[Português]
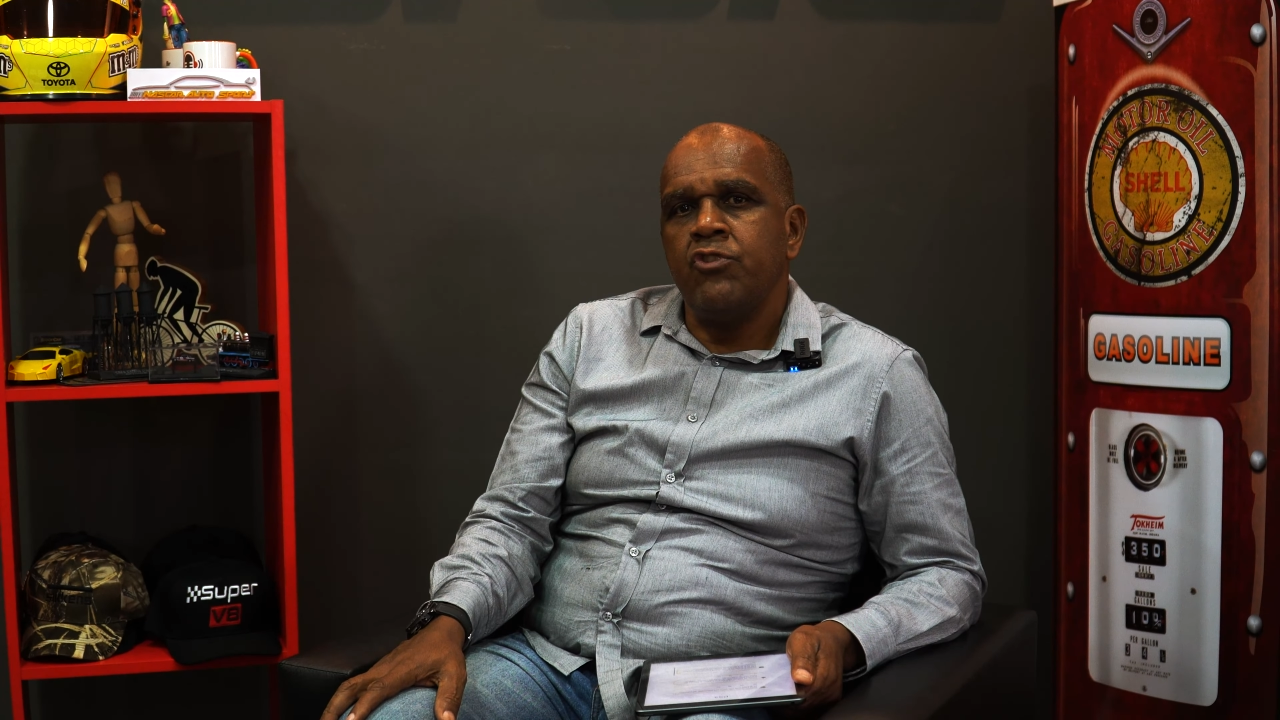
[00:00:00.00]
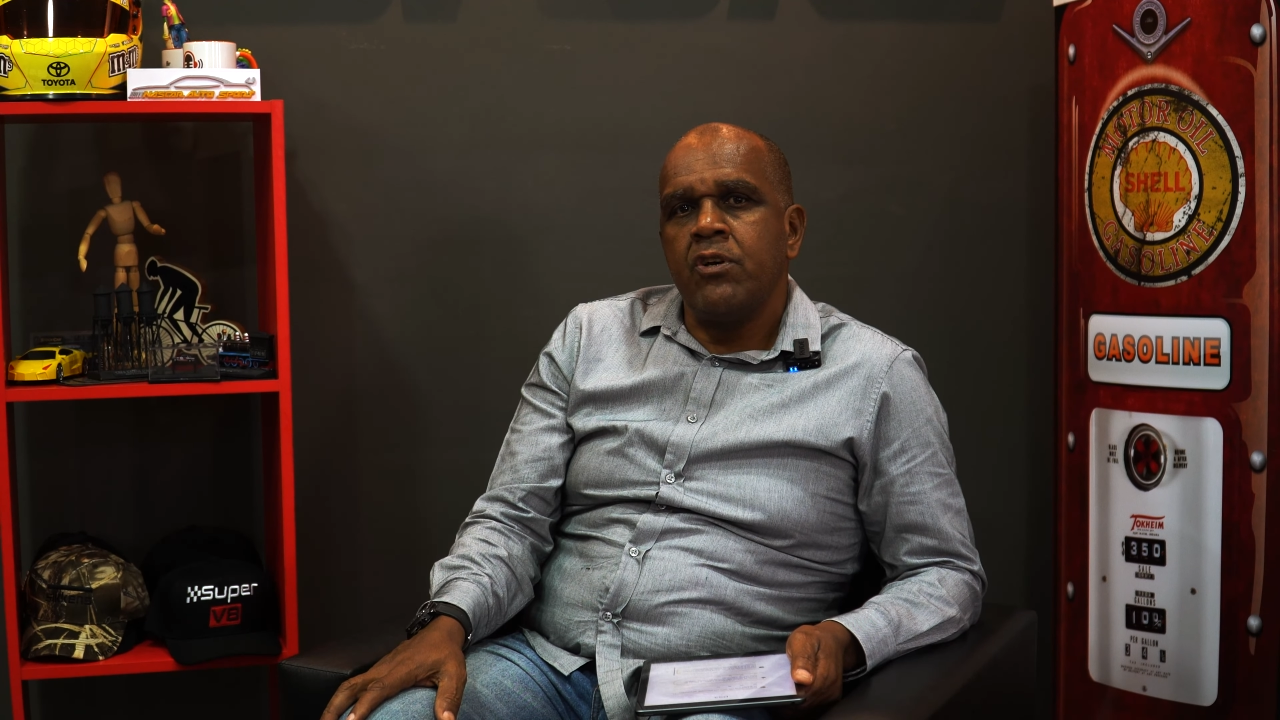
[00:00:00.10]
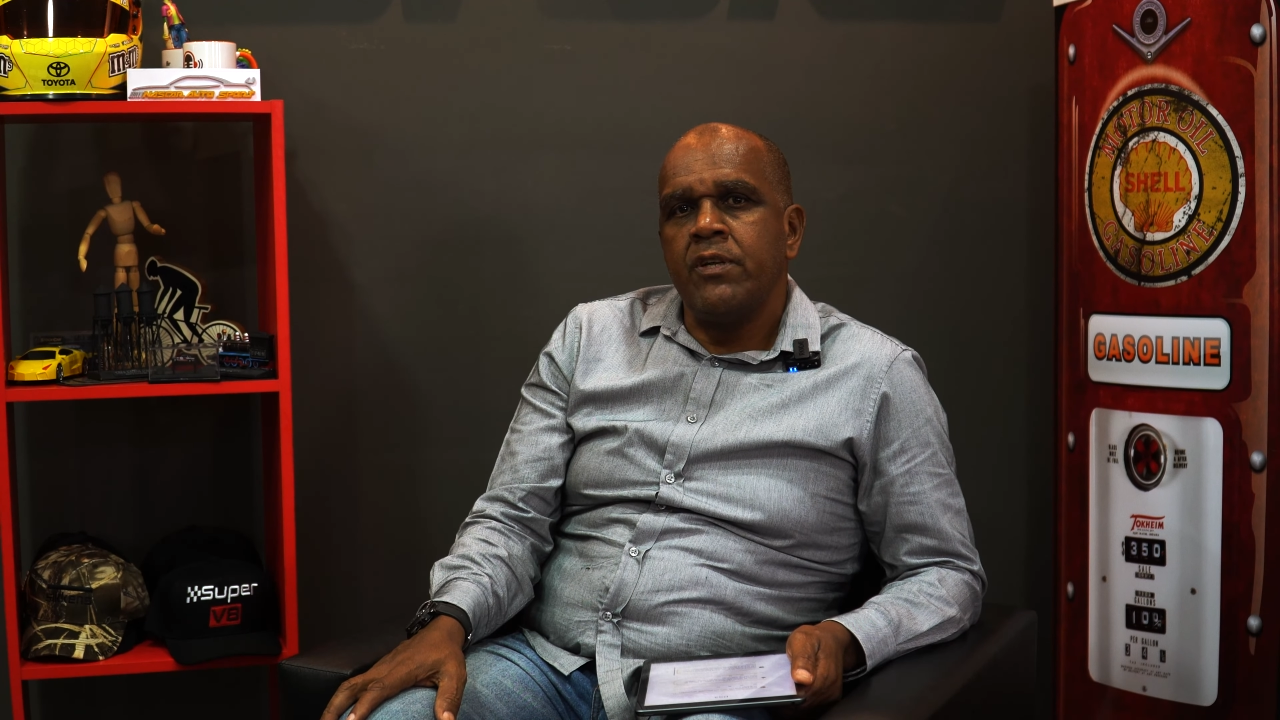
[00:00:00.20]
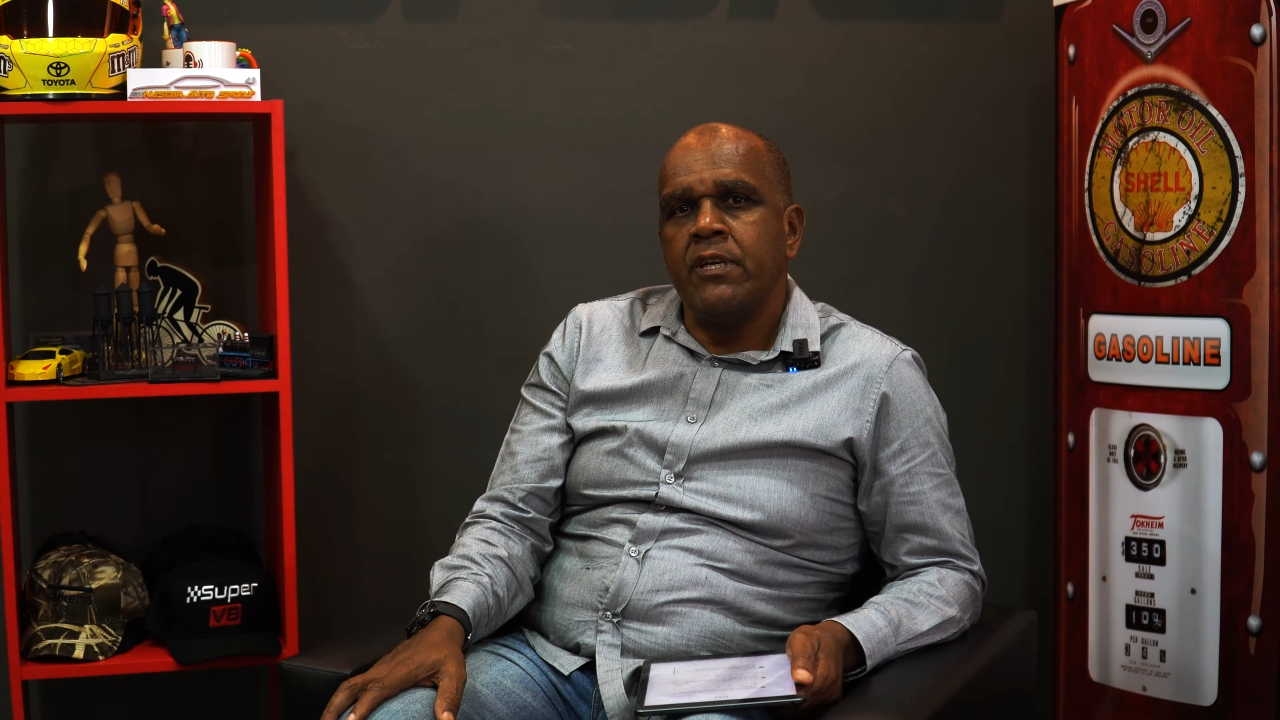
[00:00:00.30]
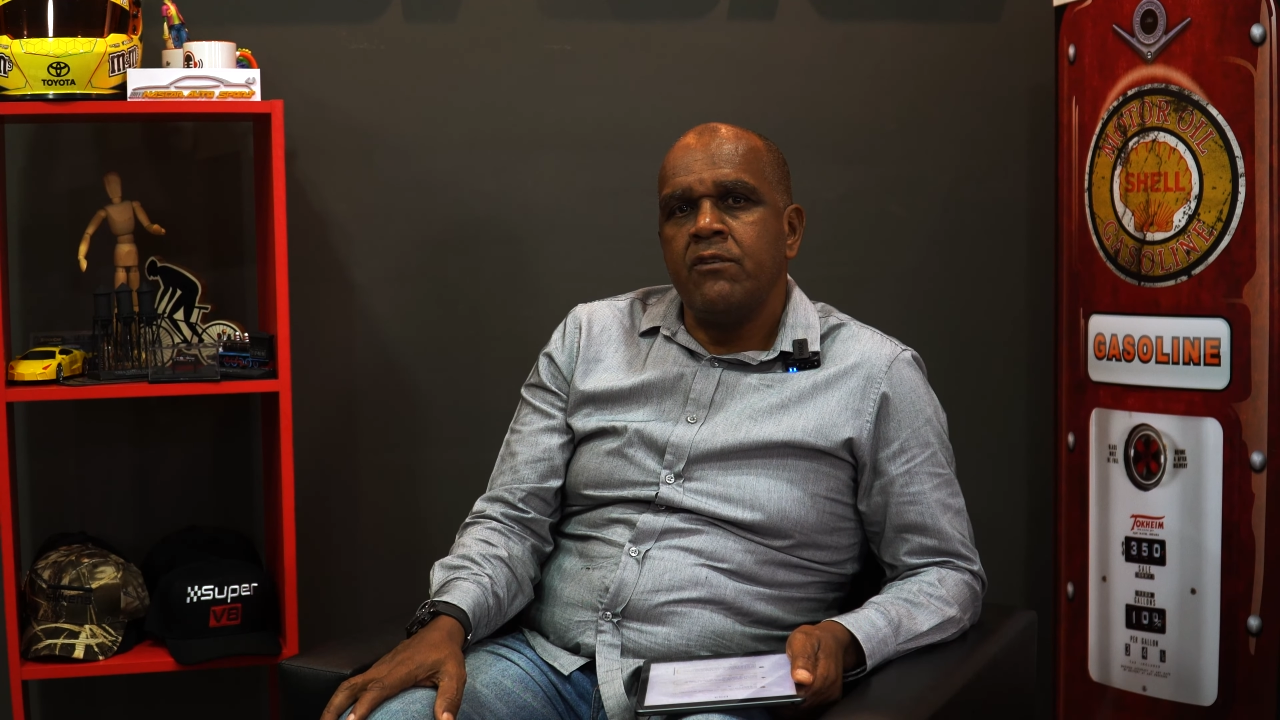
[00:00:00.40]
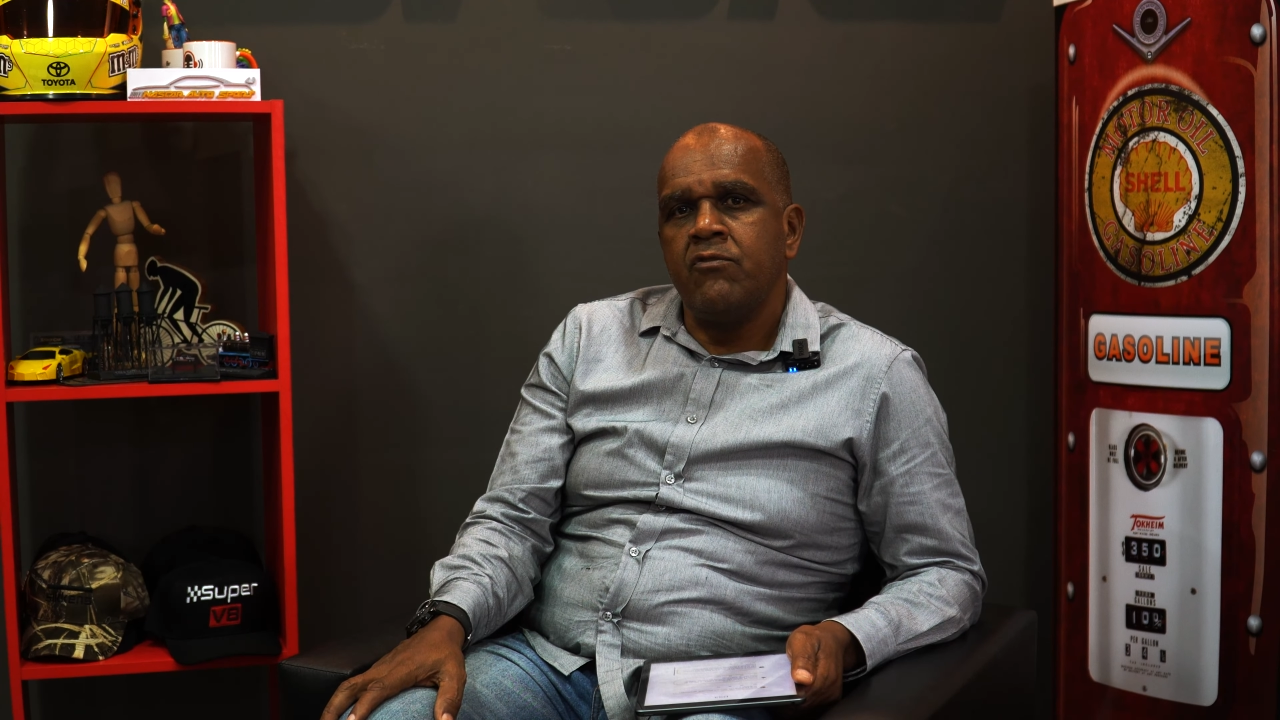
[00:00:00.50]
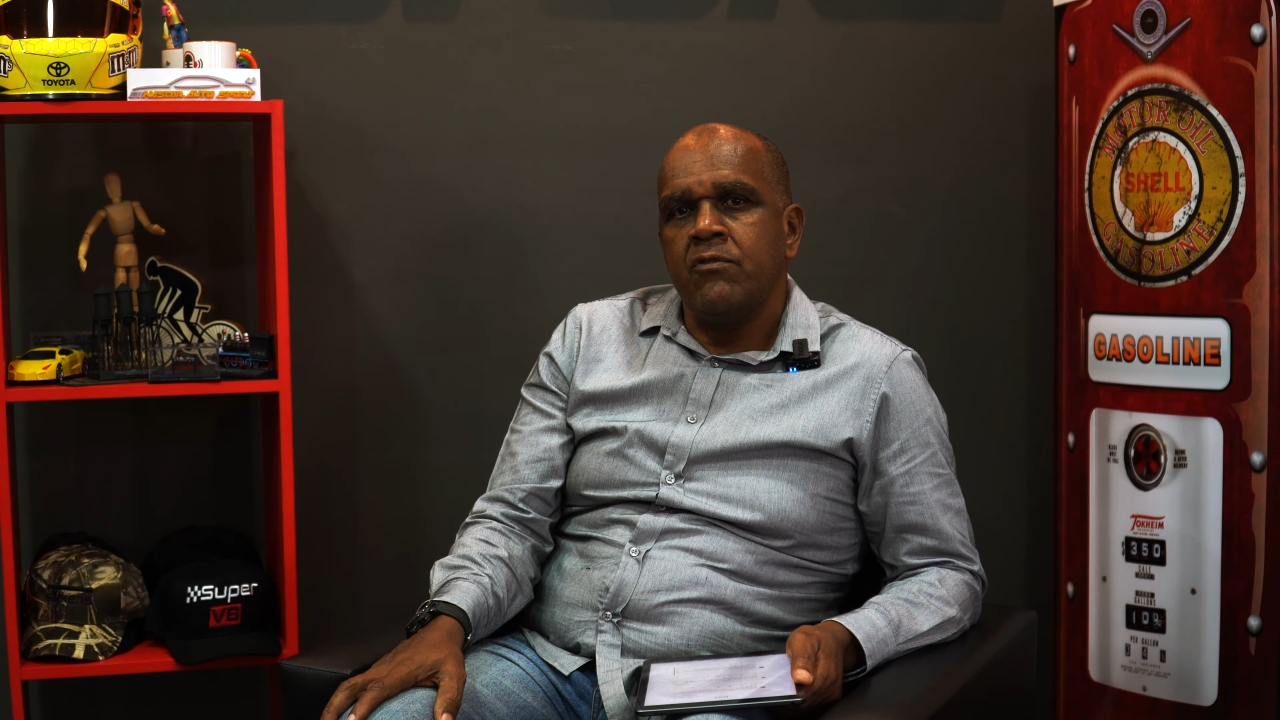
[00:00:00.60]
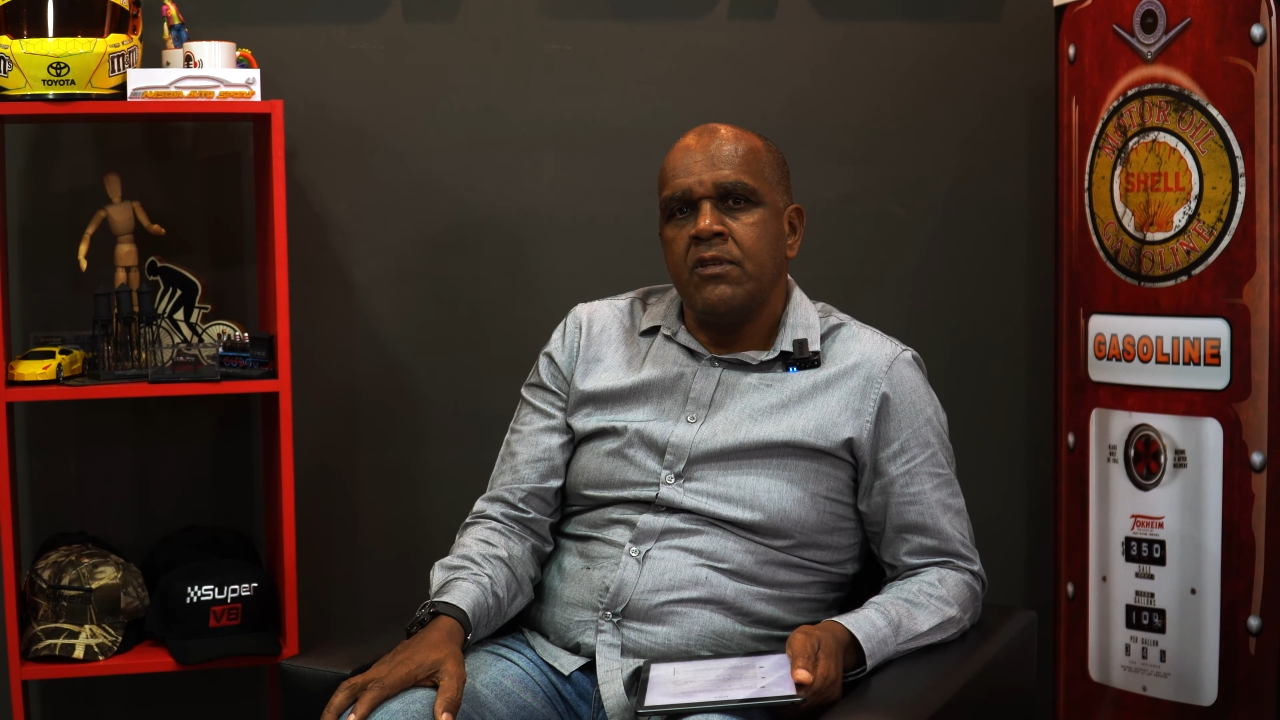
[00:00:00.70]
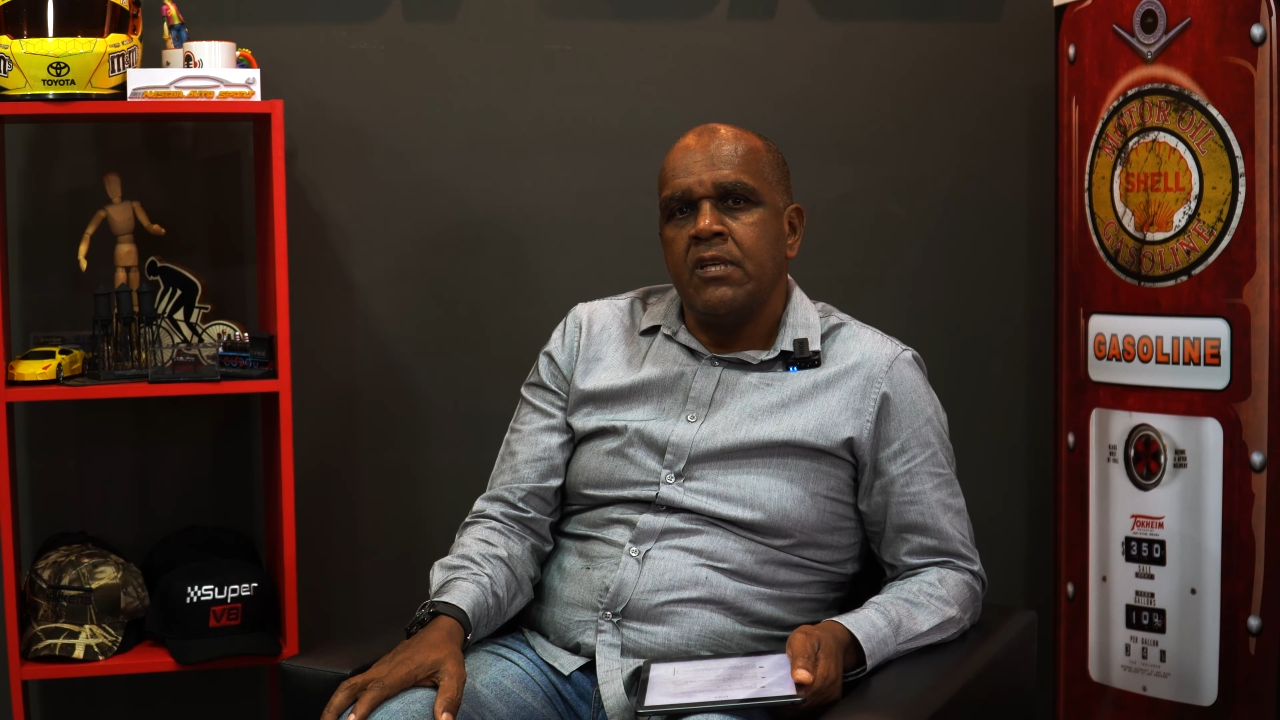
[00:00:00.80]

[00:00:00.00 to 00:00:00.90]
chegou nisso.